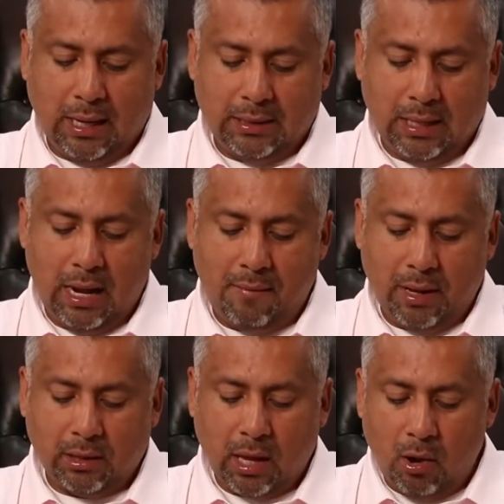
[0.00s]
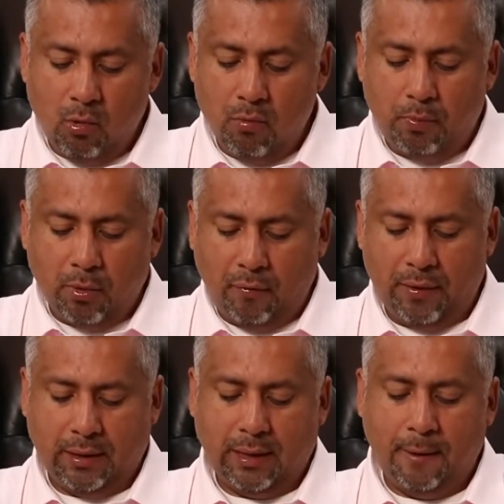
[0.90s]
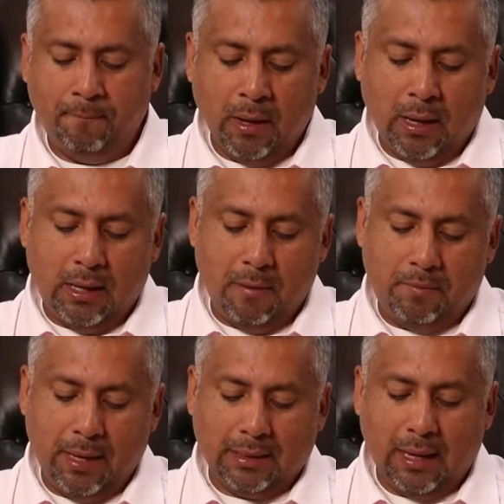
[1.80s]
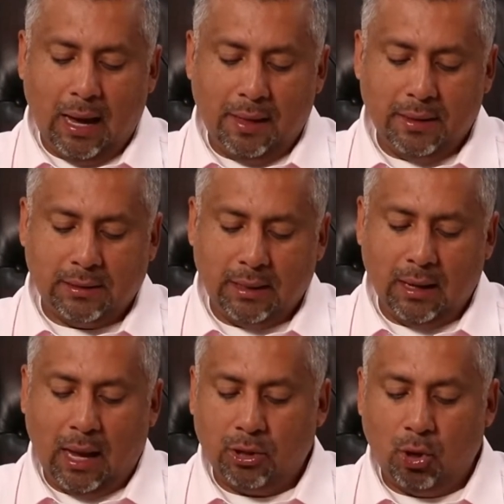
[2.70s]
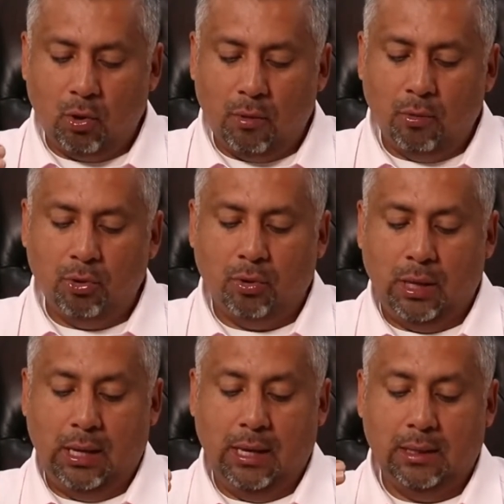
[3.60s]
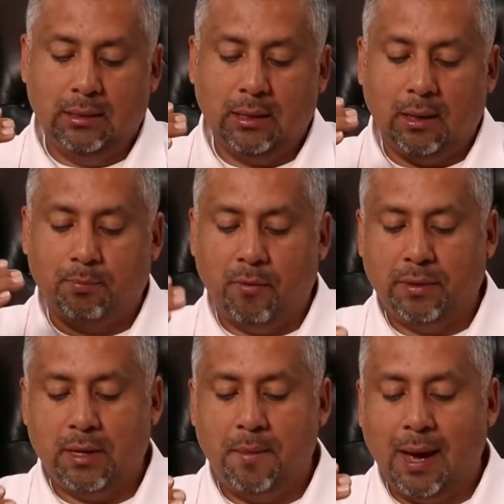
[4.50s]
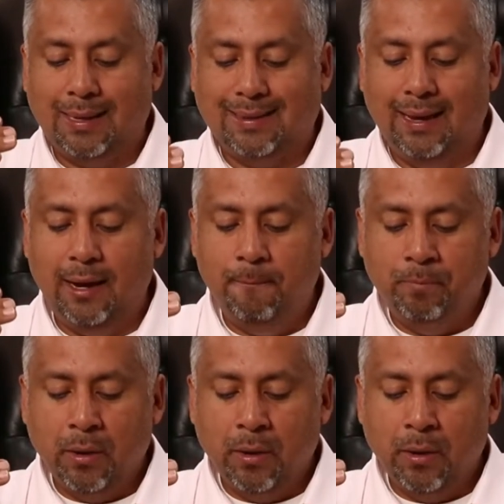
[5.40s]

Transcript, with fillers: Y se levanta un profeta y empieza a decir a todo el mundo, y eh, este profeta se llama Hazael,